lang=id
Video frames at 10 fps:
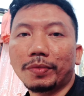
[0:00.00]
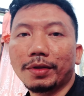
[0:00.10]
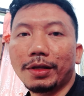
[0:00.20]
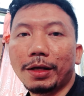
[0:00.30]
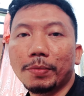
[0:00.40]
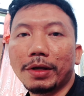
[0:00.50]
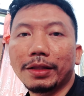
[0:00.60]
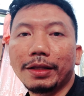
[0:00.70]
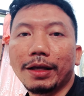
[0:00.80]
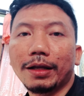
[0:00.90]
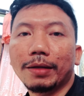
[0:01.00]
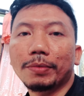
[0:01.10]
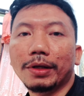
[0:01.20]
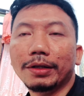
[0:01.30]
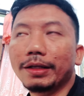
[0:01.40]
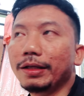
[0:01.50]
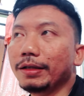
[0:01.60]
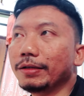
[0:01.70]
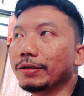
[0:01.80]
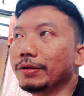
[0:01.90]
cari perhatian
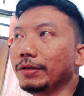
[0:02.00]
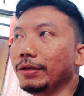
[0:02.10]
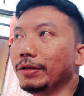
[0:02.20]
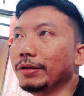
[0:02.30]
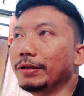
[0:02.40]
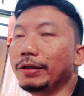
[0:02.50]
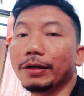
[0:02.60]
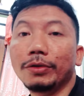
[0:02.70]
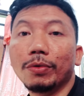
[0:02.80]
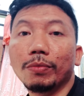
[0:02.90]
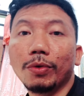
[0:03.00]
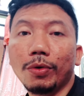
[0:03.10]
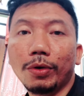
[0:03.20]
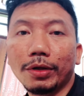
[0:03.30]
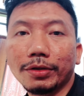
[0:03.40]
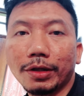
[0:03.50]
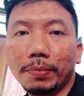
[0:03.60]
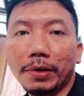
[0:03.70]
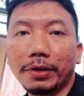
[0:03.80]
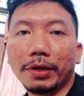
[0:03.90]
apalagi uh, dia jomblo kan cari
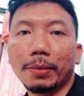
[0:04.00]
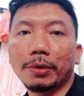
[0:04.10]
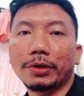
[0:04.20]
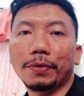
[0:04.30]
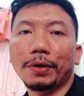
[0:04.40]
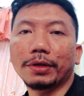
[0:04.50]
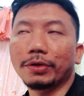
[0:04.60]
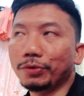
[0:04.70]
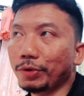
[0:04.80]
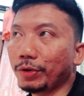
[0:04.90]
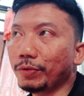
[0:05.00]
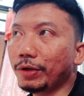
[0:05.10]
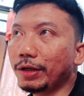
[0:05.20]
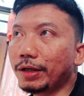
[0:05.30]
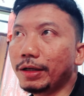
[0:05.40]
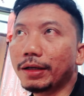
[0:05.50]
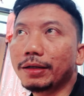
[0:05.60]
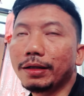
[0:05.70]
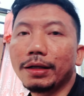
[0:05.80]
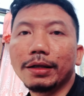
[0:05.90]
perhatian sama cewek cewek itu kadang-kadang
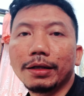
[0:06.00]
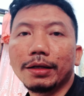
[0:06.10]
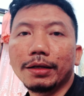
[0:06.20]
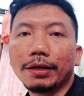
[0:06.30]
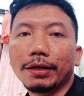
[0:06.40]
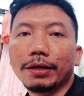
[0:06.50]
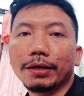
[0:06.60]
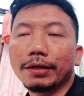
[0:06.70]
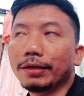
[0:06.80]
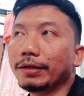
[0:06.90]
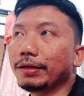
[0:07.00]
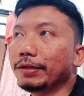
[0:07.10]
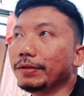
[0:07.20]
kan uh,